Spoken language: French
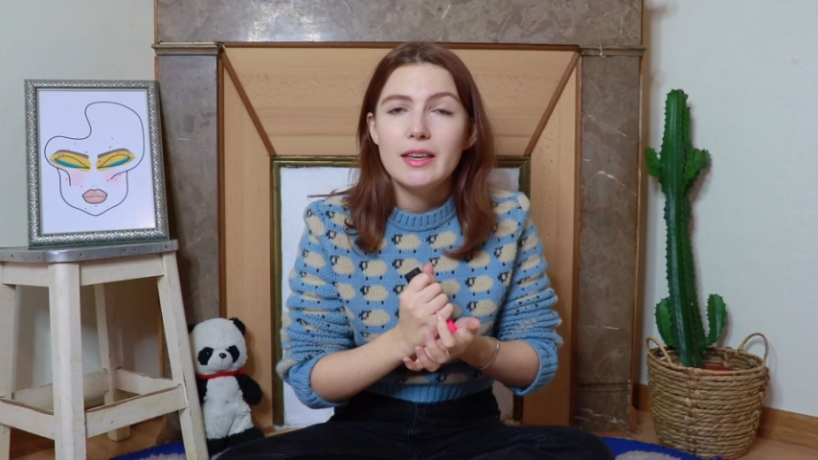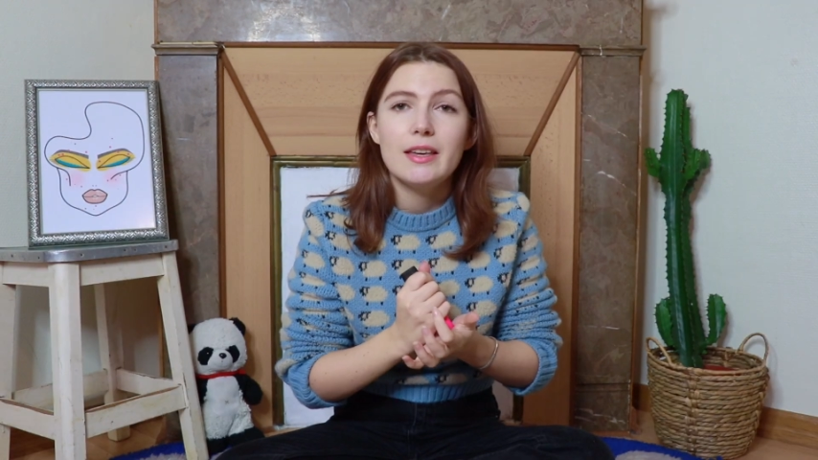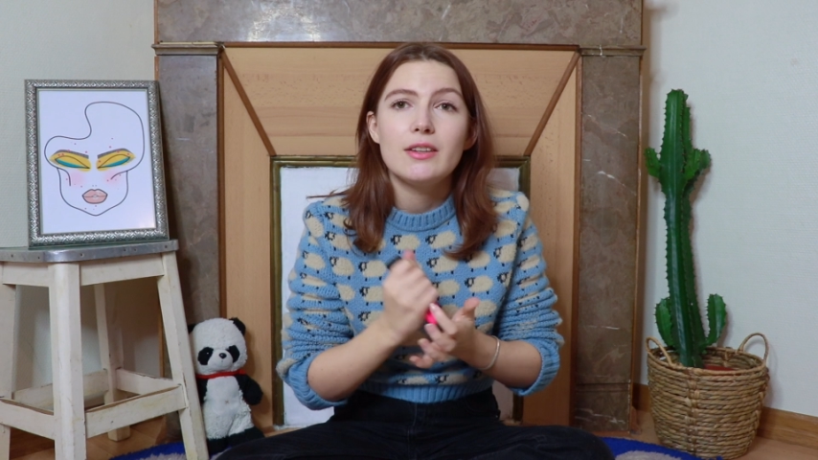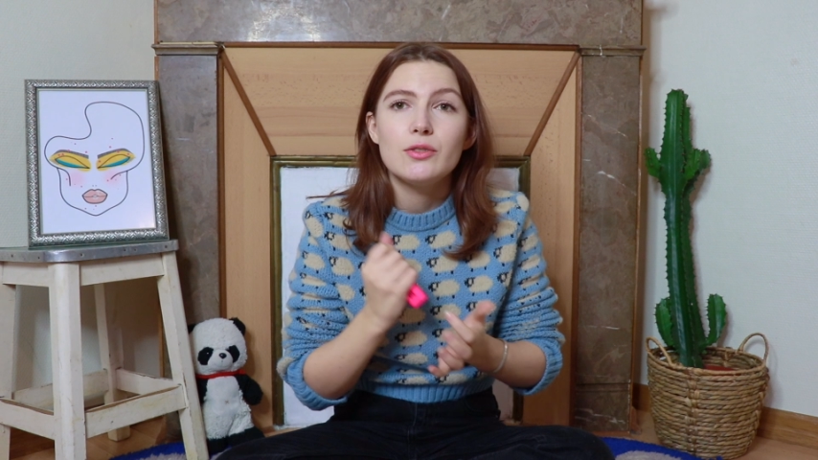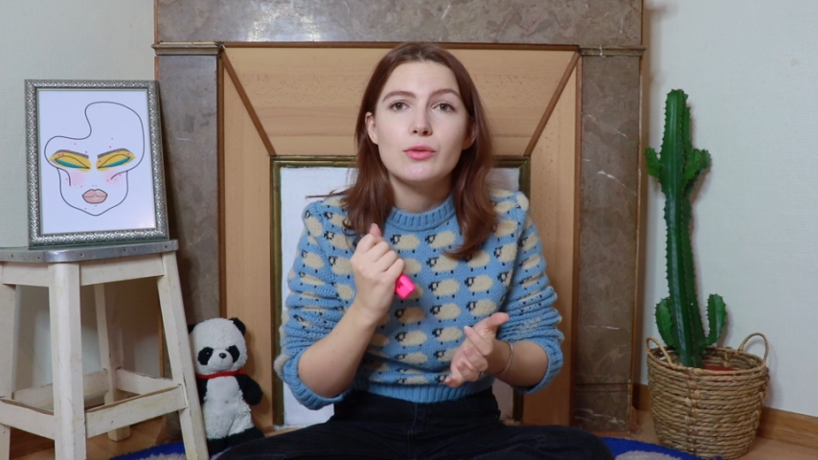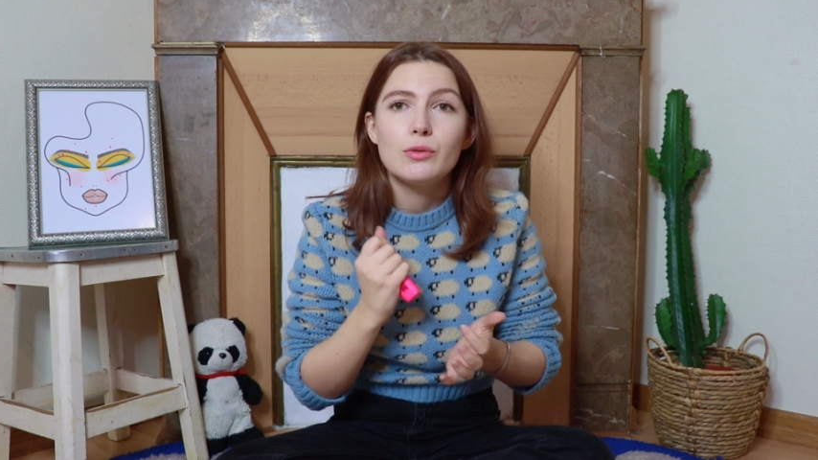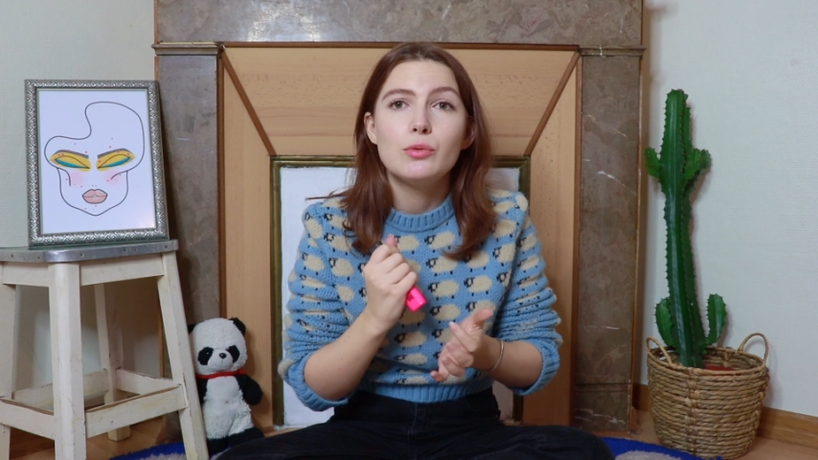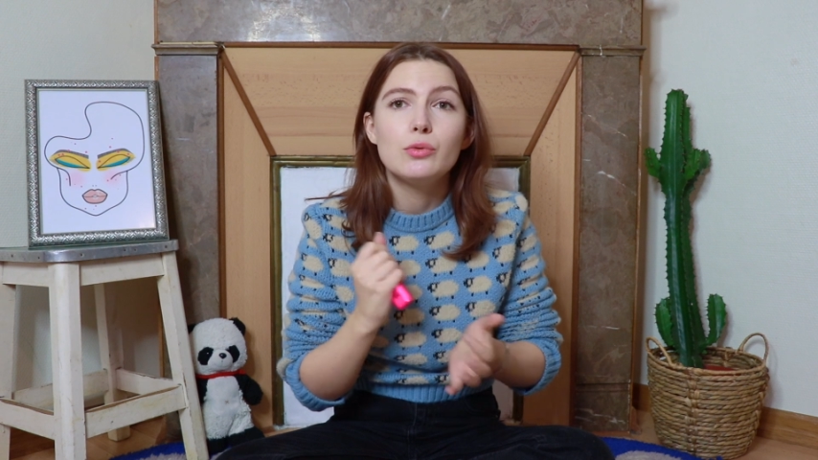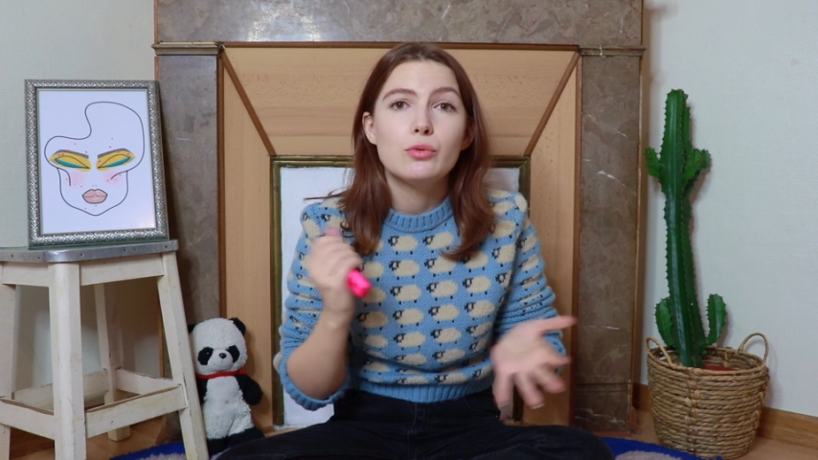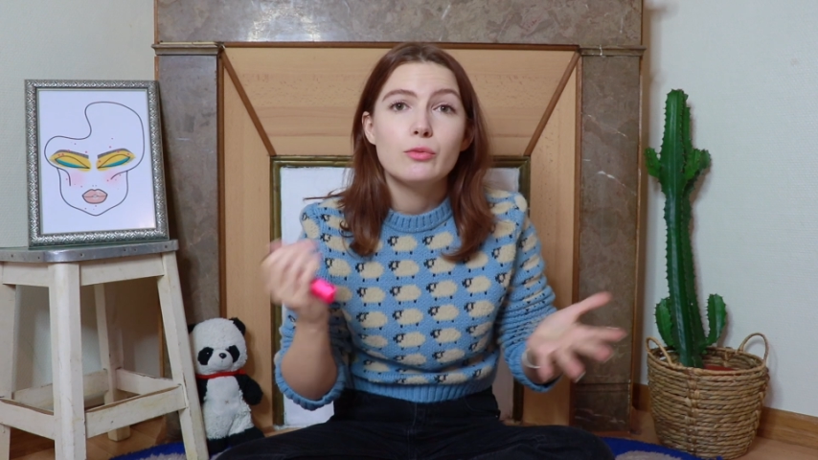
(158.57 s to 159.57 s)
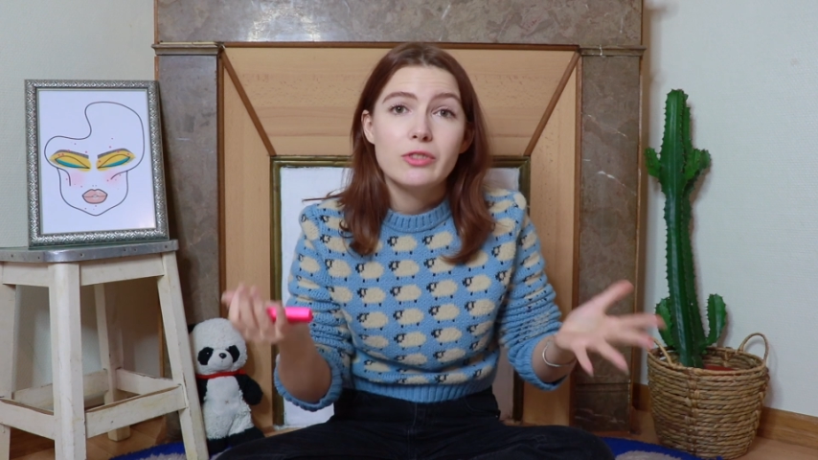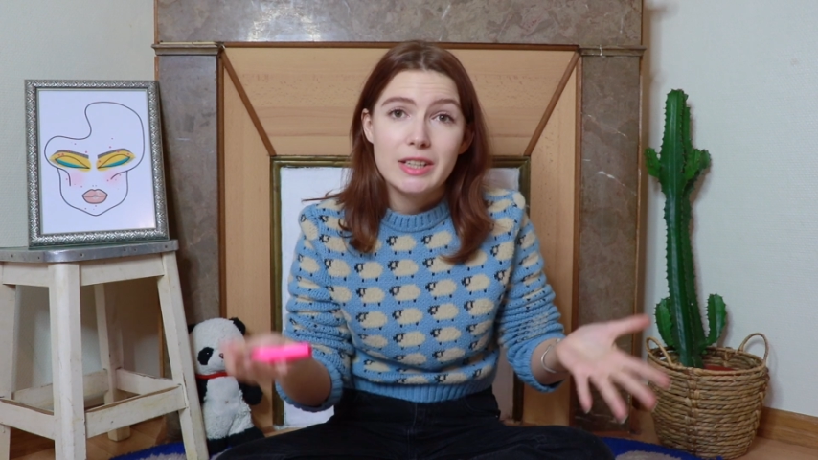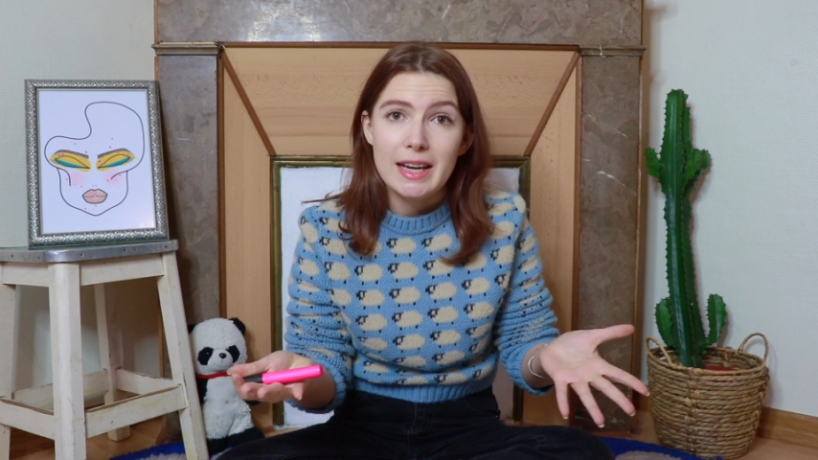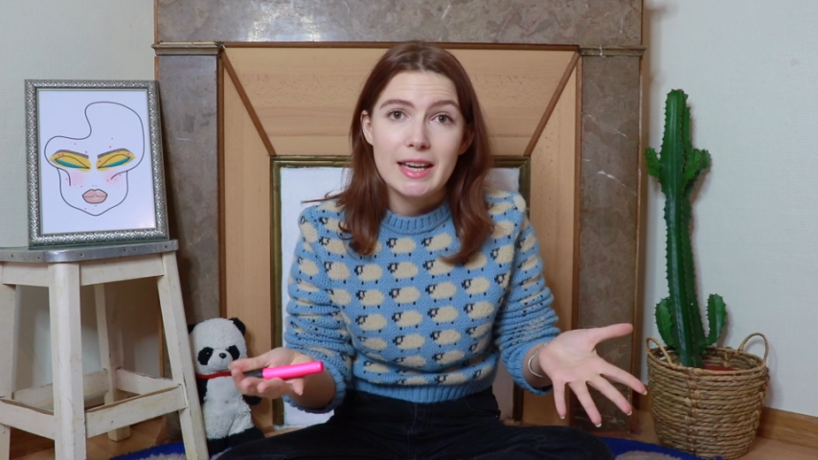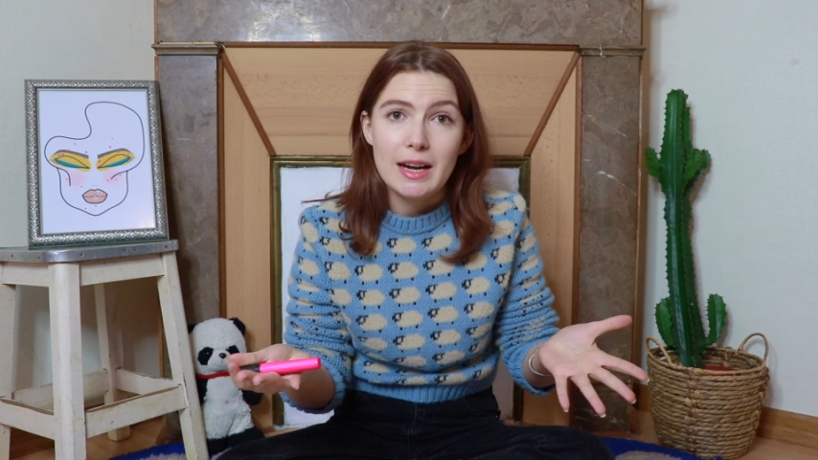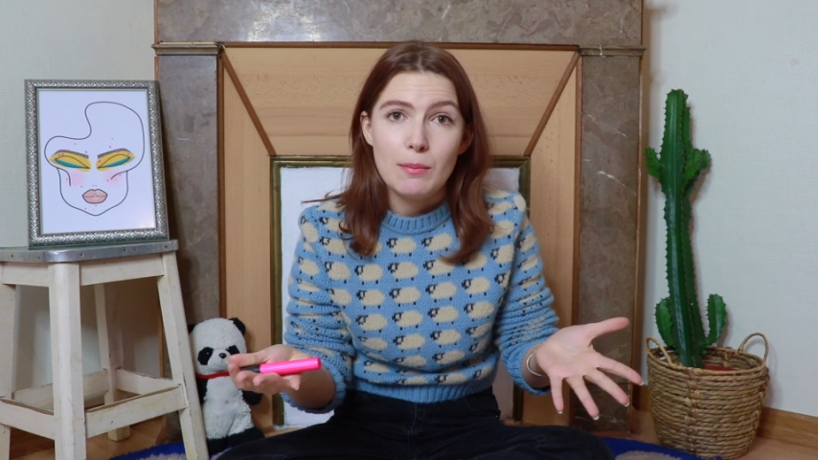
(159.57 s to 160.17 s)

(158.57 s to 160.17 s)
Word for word: Et du coup, tout le monde claquait